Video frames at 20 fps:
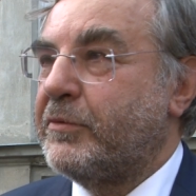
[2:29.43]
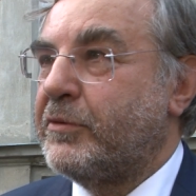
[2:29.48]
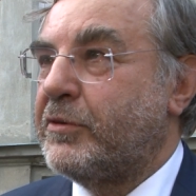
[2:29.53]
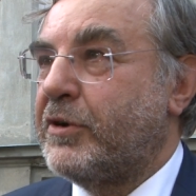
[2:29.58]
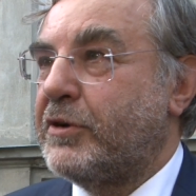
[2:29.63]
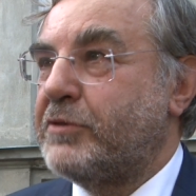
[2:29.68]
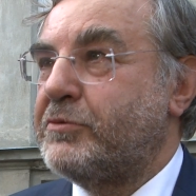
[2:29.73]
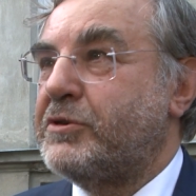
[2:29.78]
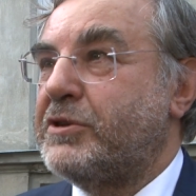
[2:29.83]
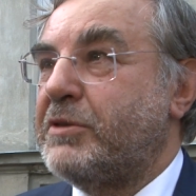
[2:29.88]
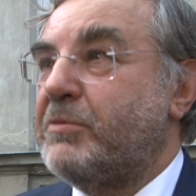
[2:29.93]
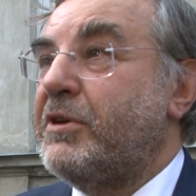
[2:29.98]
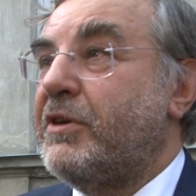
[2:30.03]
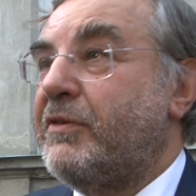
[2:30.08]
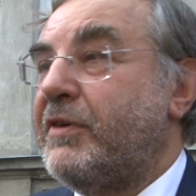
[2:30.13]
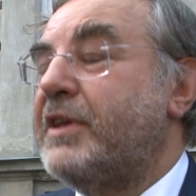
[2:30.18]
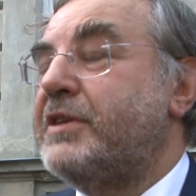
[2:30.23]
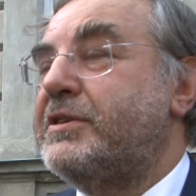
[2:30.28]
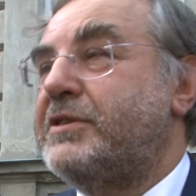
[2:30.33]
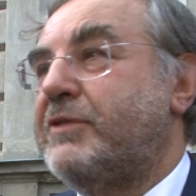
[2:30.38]
Urodził się mniej
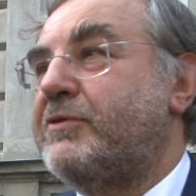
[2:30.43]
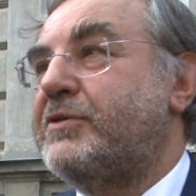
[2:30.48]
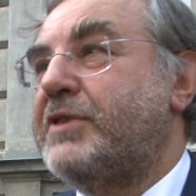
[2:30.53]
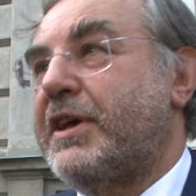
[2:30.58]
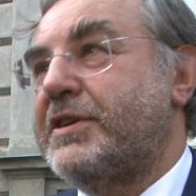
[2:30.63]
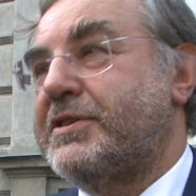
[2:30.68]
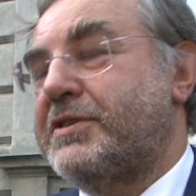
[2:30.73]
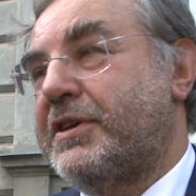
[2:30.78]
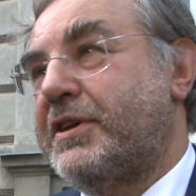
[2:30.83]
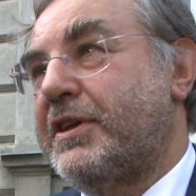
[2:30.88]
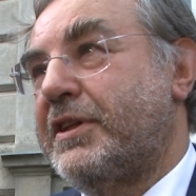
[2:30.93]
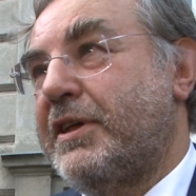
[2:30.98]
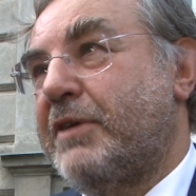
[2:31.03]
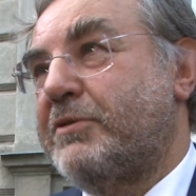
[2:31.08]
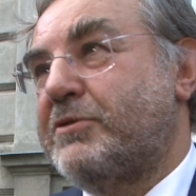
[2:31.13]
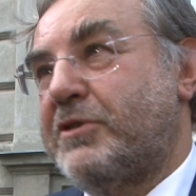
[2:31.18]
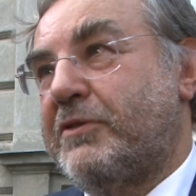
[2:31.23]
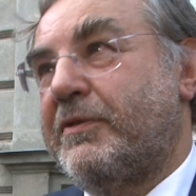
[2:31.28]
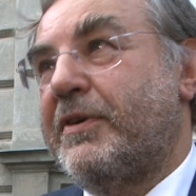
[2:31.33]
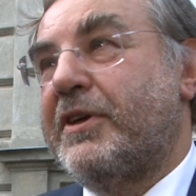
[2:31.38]
więcej w czasie, kiedy
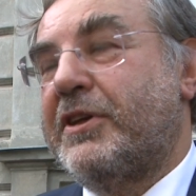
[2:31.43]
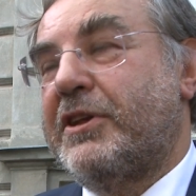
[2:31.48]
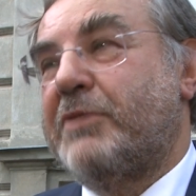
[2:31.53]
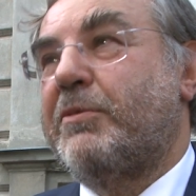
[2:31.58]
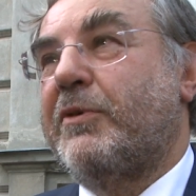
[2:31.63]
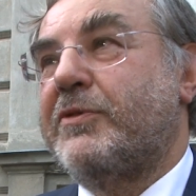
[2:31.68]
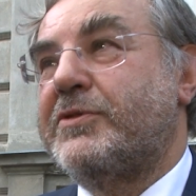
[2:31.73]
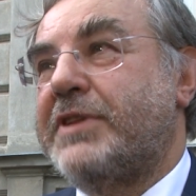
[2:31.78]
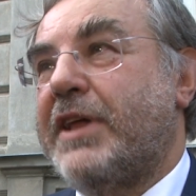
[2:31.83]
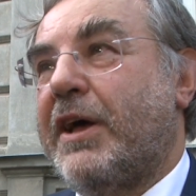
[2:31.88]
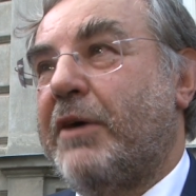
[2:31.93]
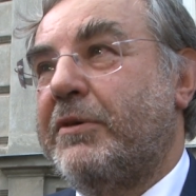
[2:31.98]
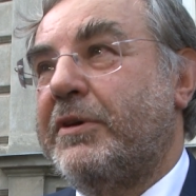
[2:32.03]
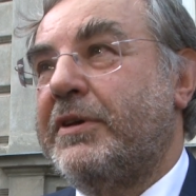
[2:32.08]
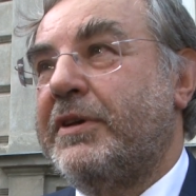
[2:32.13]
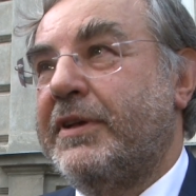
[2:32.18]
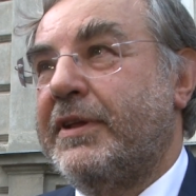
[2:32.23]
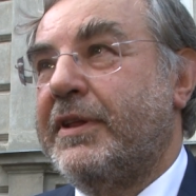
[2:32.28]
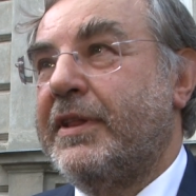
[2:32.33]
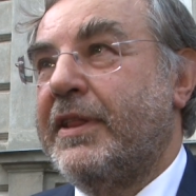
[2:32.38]
Austro-Węgry powstały.